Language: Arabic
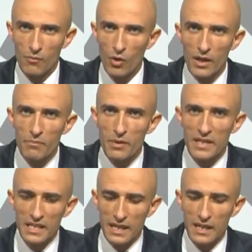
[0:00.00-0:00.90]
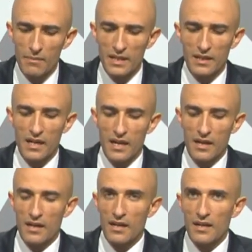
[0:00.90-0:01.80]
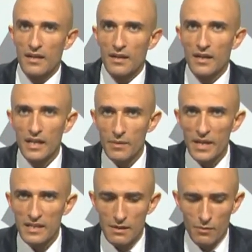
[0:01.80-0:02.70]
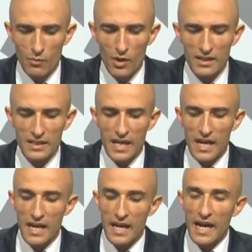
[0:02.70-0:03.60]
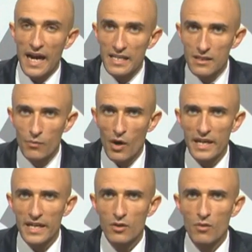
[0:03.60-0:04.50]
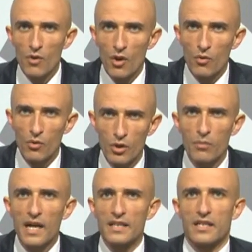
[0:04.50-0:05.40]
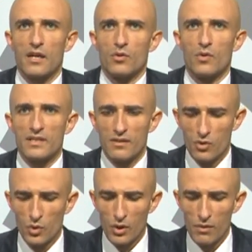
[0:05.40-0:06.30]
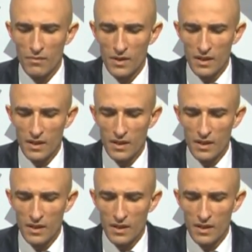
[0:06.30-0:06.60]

ملم بمشاكل المنطقه قريب ياسر من مواطنيها حاسب معاناتهم واليوم قادر كونه يوصل صوتهم